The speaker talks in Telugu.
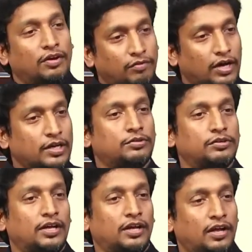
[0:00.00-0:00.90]
వారికి
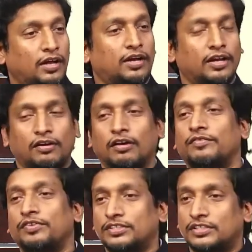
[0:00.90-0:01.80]
కూడా అక్కడ
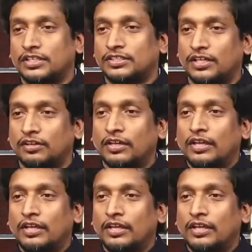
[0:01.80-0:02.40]
కాన్ఫరెన్స్ చేశారు